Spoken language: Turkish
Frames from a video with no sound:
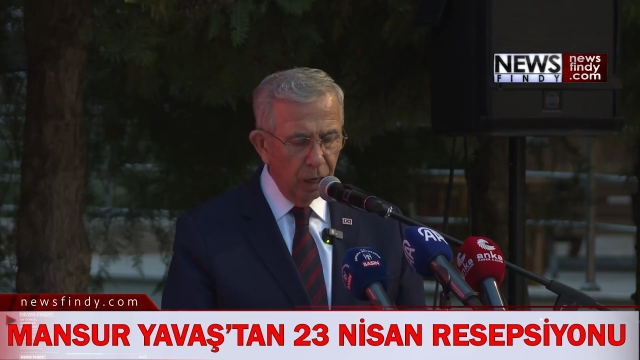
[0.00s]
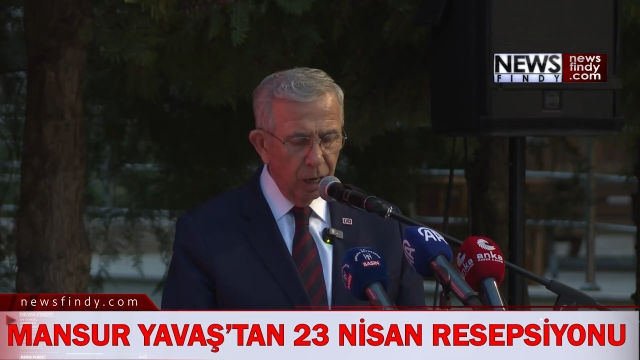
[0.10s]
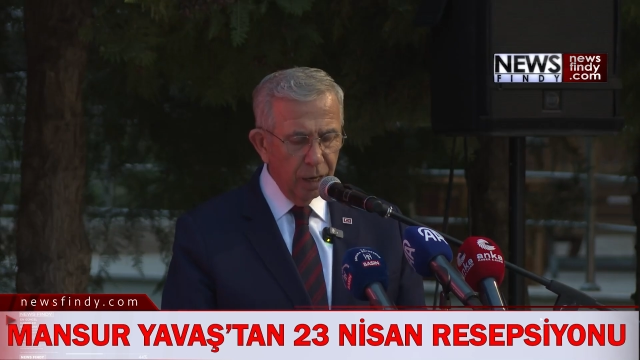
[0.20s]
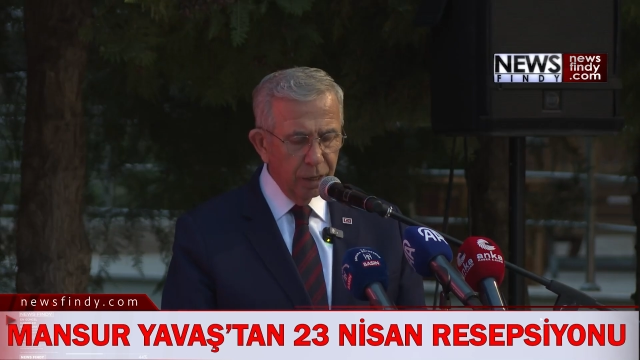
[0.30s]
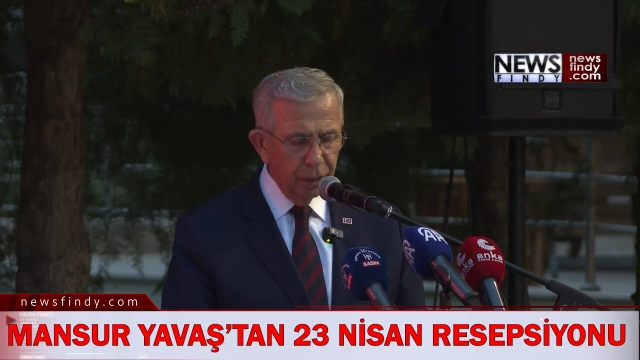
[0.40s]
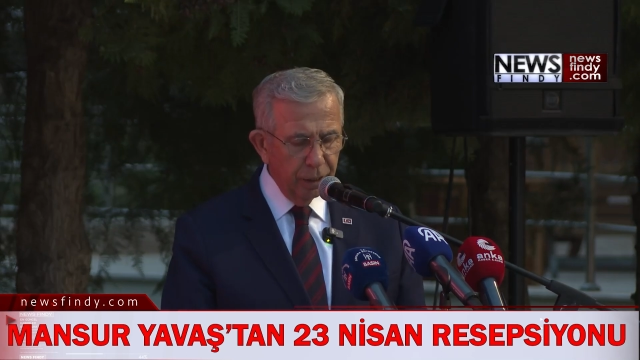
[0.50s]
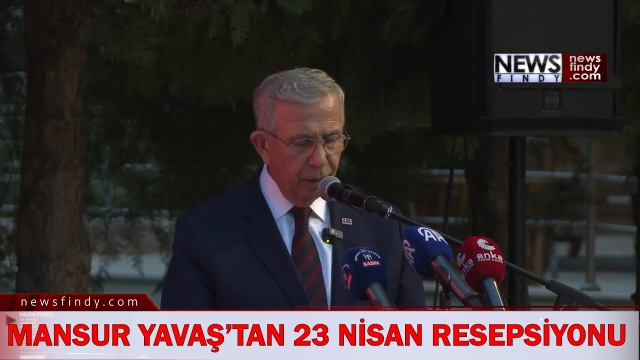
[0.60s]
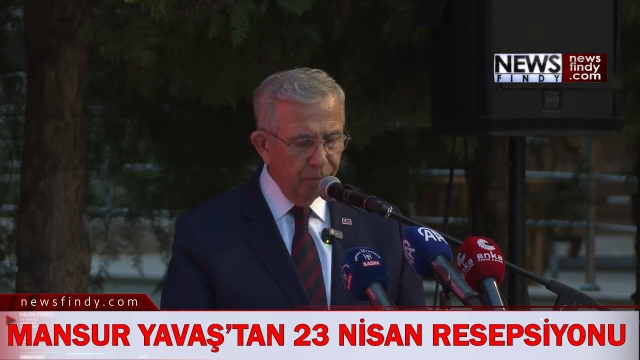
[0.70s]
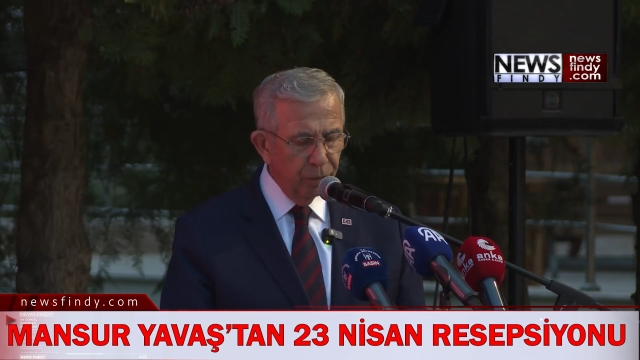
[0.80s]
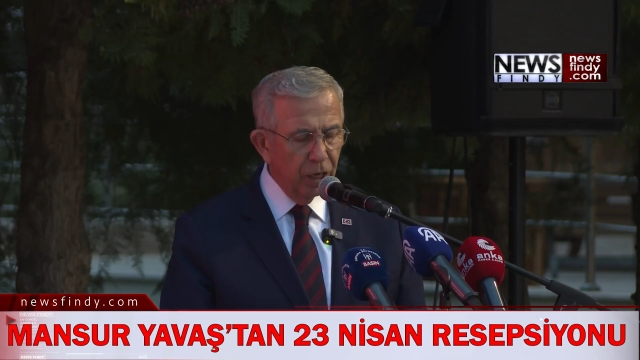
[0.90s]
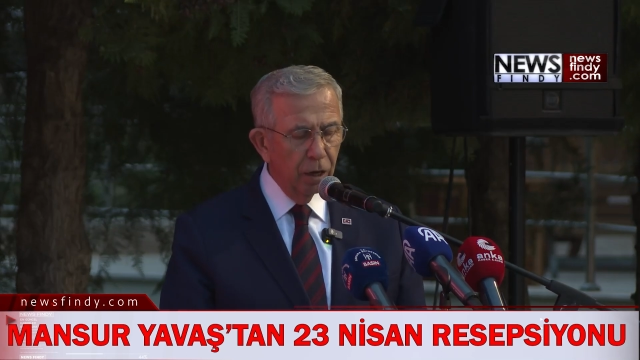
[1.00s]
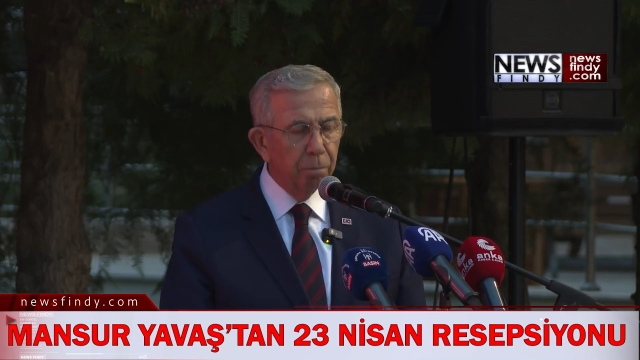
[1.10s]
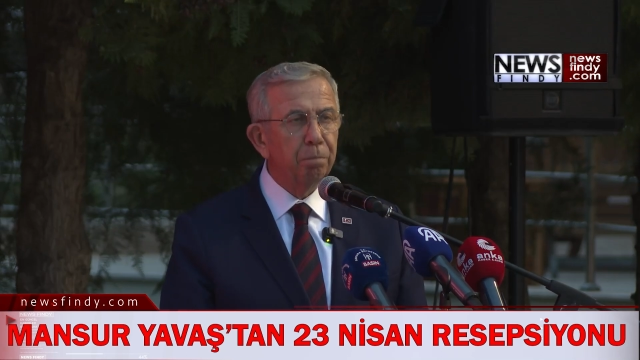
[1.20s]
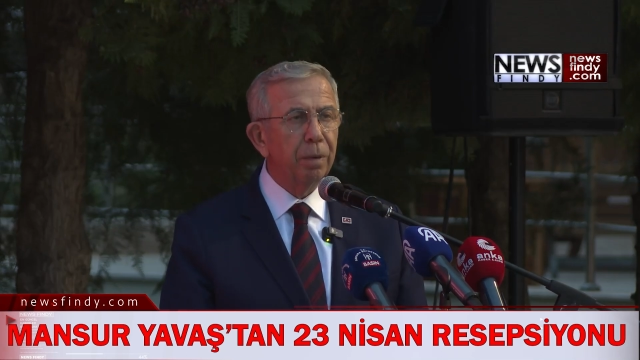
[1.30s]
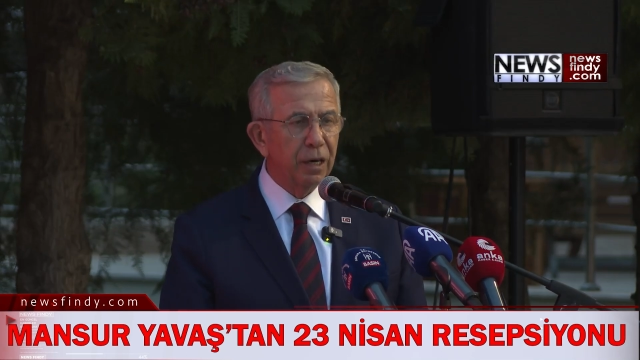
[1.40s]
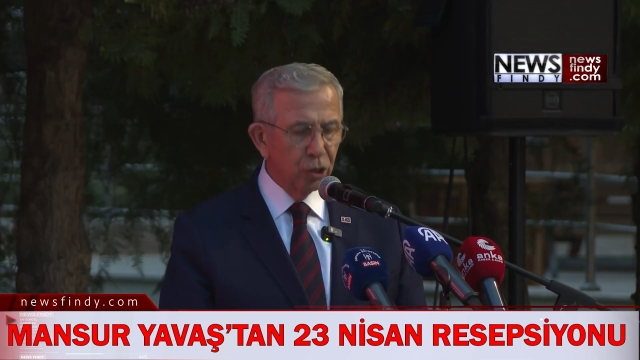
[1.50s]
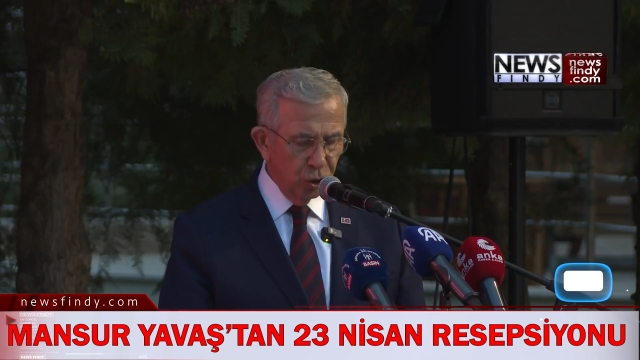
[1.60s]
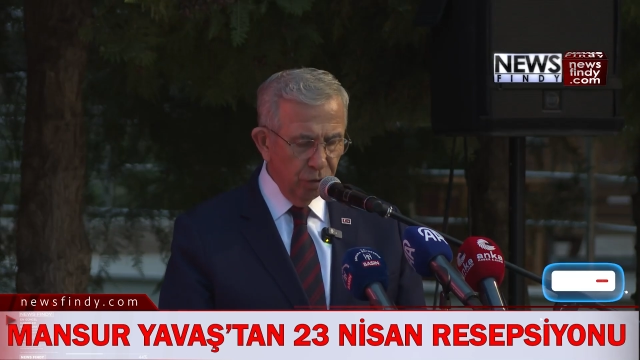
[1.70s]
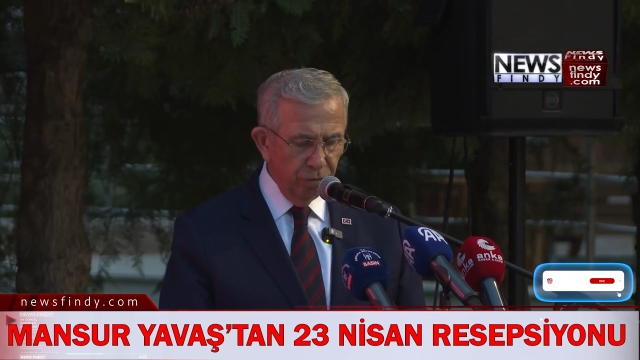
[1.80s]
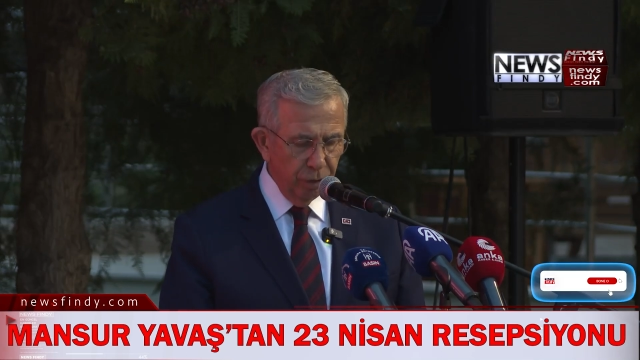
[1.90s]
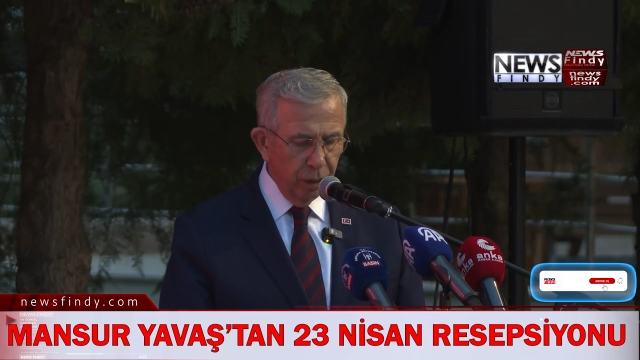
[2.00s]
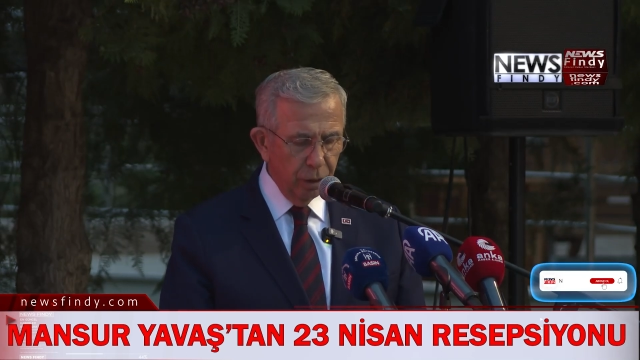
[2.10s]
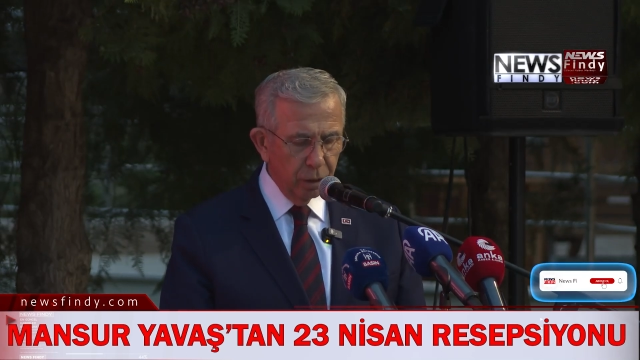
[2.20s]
Ankara barışın ve